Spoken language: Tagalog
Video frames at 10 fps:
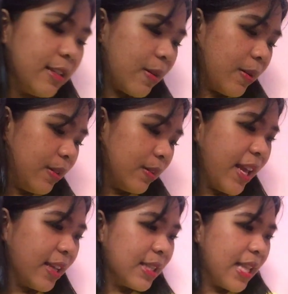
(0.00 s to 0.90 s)
So, yung
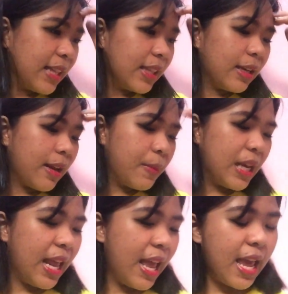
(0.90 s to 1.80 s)
next nating
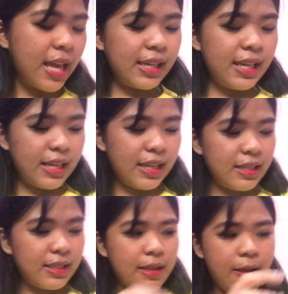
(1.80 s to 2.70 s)
nabili
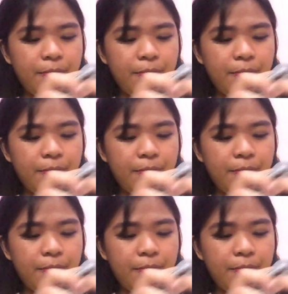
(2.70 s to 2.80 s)
is